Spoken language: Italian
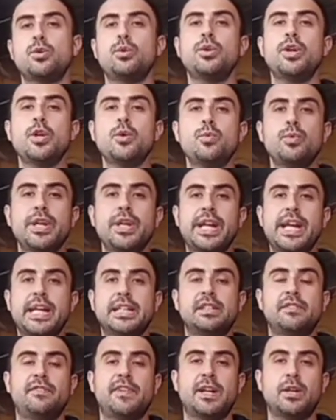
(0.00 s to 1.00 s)
sono le uniche
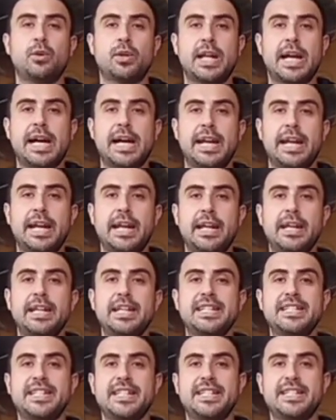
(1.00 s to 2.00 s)
ad avvalorare
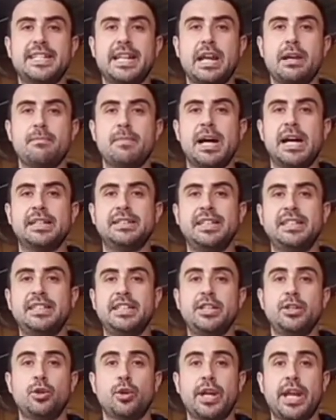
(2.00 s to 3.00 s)
il sistema di
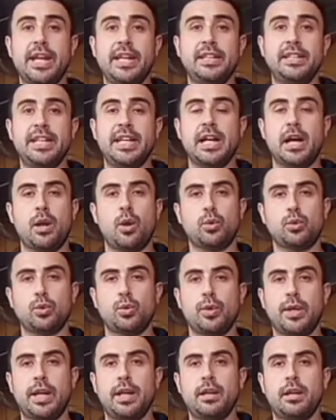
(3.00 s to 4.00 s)
tiro che indica
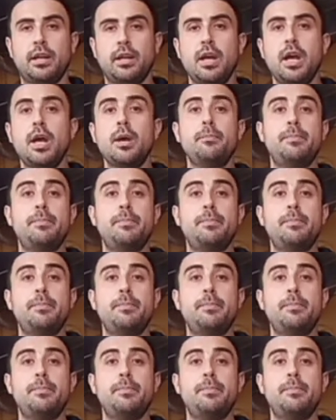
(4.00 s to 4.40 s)
l'autore,